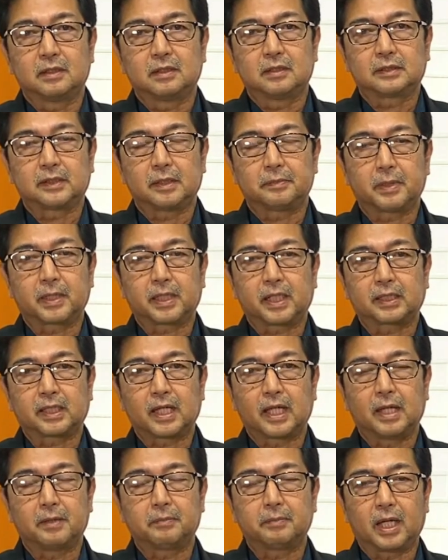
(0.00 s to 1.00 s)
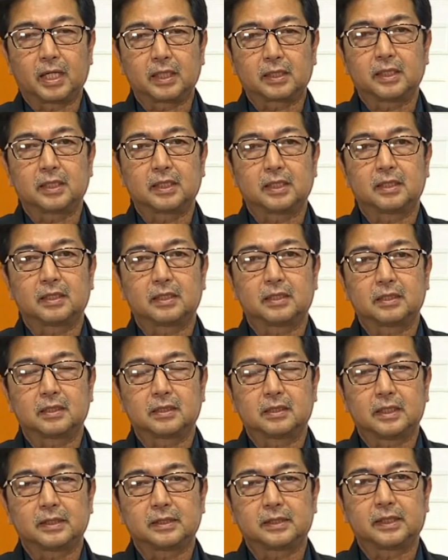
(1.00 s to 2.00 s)
sapagkat alam natin
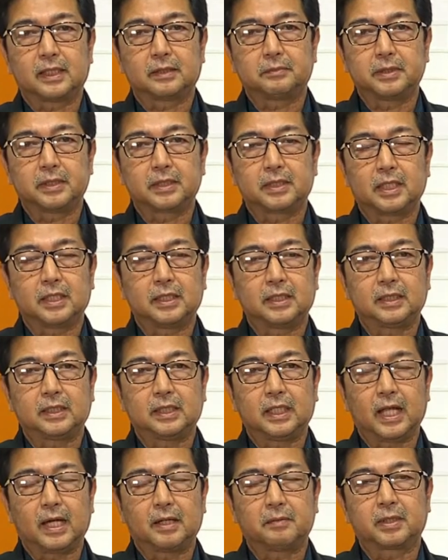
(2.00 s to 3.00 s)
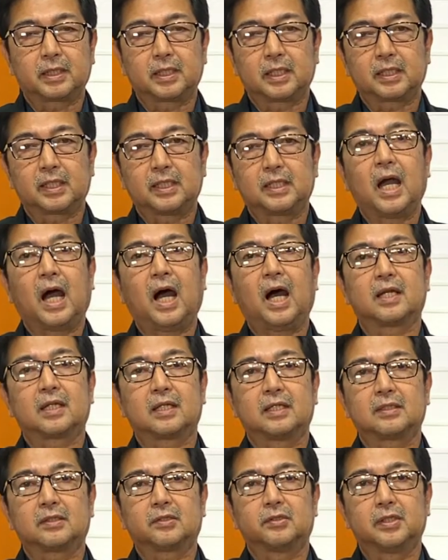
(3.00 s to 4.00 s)
na si David ay hindi lamang naging
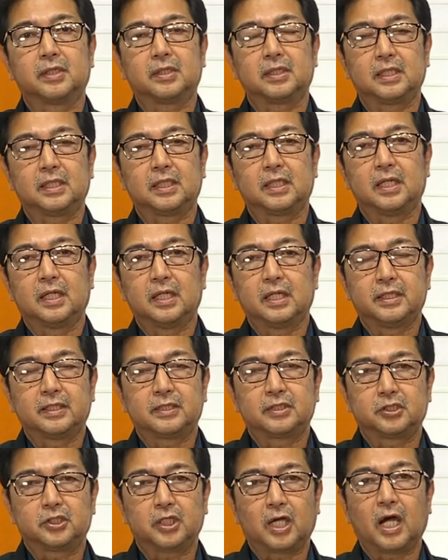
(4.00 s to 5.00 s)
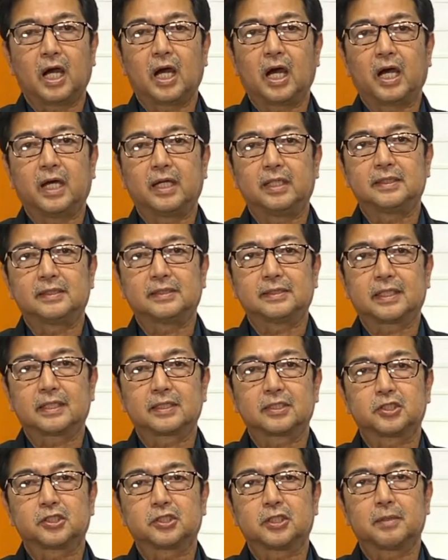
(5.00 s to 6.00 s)
hari kung hindi siya ay
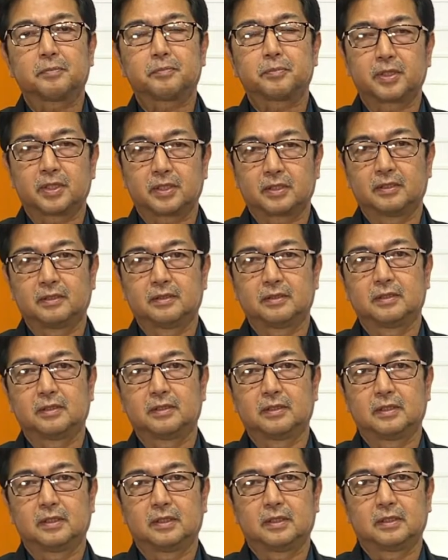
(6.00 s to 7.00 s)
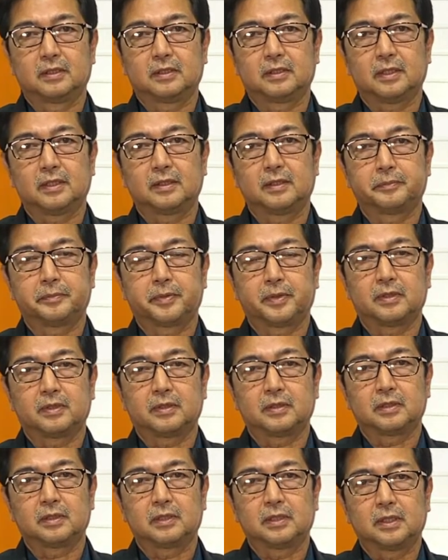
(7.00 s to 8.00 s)
isang shepherd. Ano po?
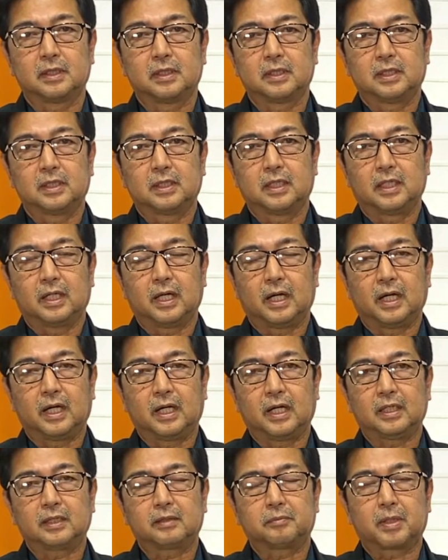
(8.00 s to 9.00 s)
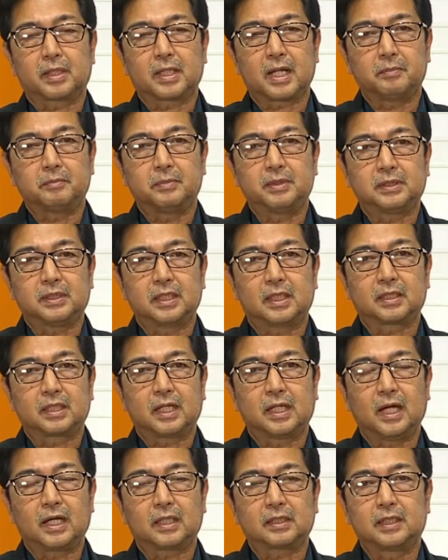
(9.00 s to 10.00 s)
At marami siyang
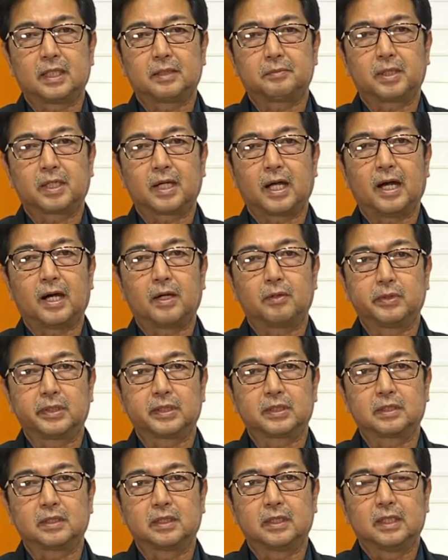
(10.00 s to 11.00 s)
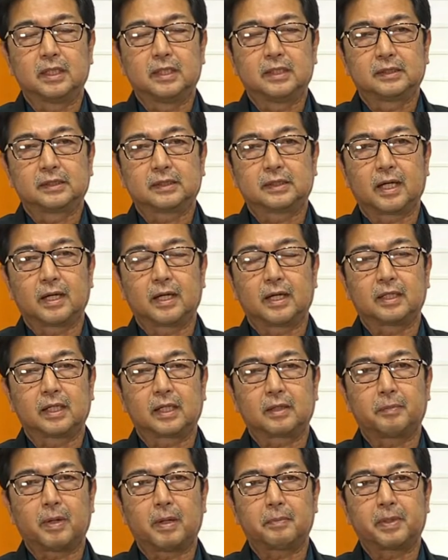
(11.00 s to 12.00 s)
naiakda mga awit sa
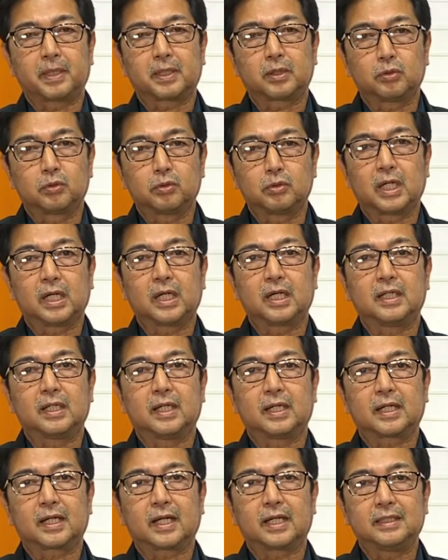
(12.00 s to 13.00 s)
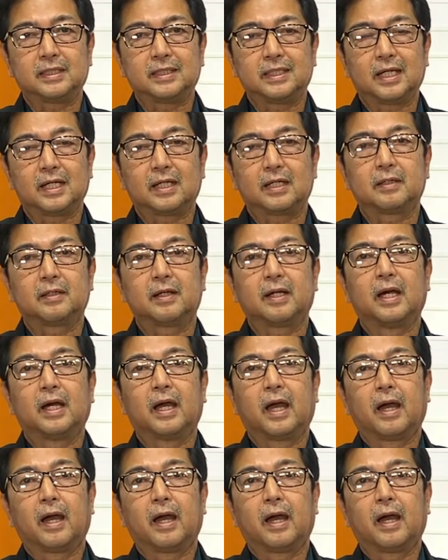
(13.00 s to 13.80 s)
nagpapatunay ng kanyang